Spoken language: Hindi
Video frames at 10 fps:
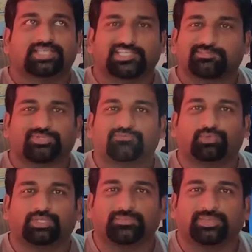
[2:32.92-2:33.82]
सांस भर
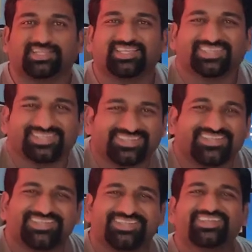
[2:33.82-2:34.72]
फूल गई मेरी
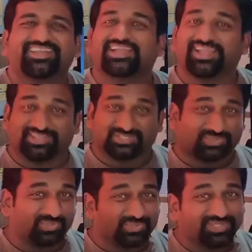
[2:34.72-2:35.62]

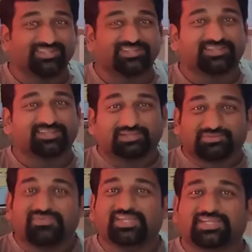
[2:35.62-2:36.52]
सो
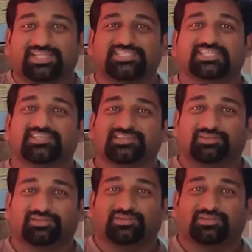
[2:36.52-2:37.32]
वी आर टचिंग